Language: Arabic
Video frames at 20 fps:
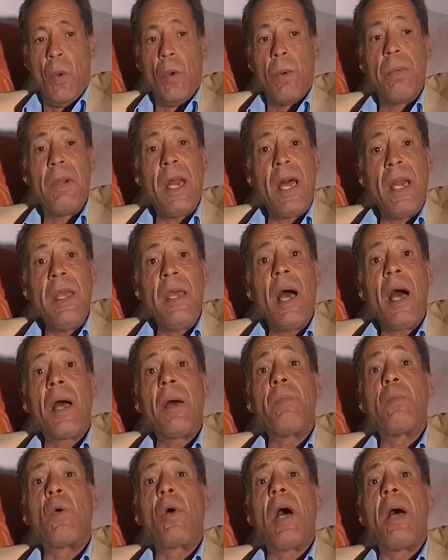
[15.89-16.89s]
وبن علي
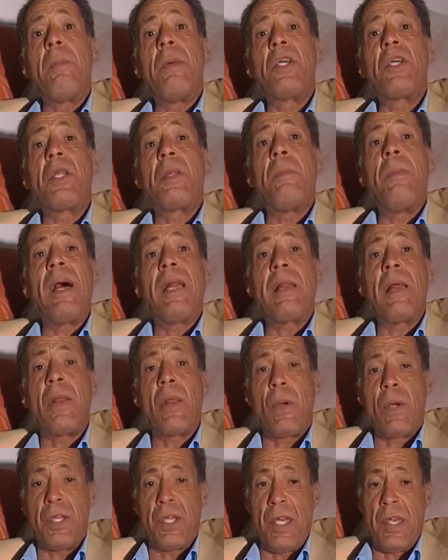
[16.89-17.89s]
عاقبته خايبة جت بعد
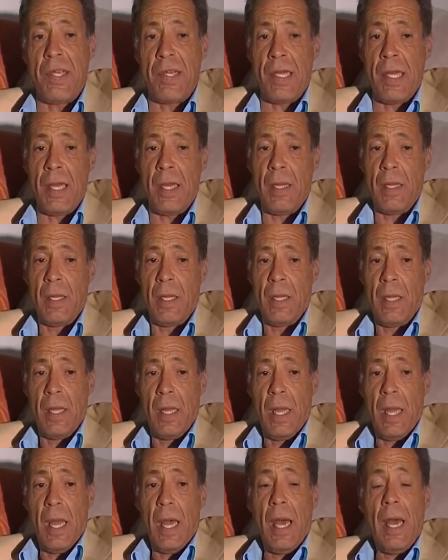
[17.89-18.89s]
23 سنة
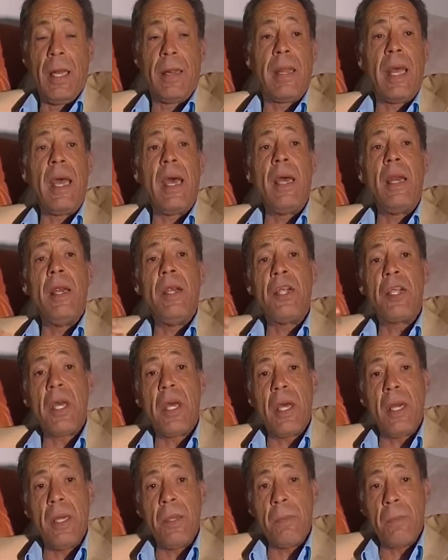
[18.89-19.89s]
أتى اللي
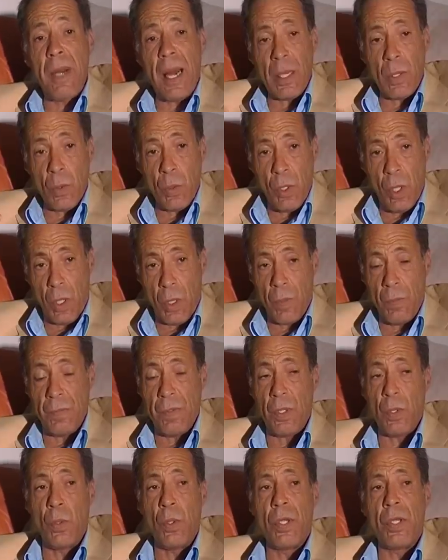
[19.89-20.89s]
جاء اللي من بعده يحكم
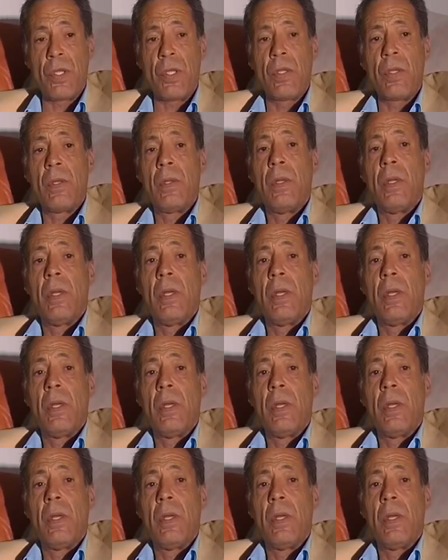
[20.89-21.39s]
في تونس